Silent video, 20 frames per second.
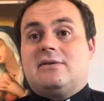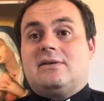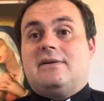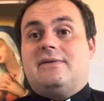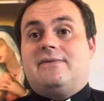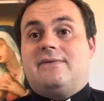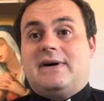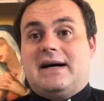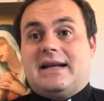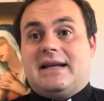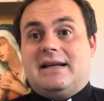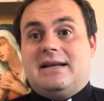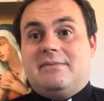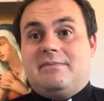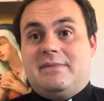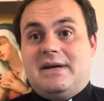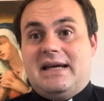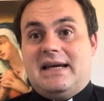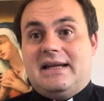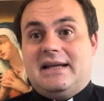di fare il
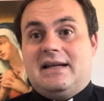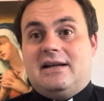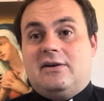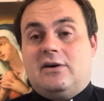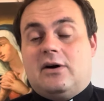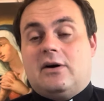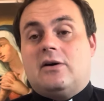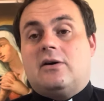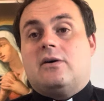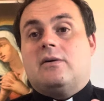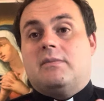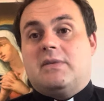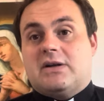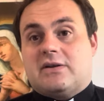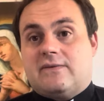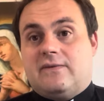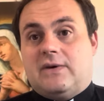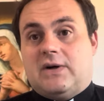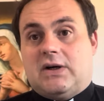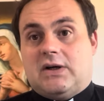bene non come
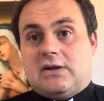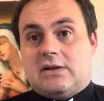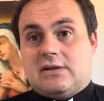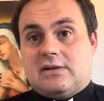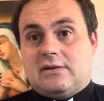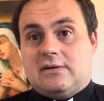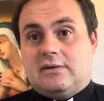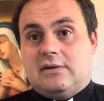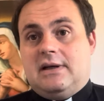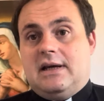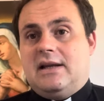sforzo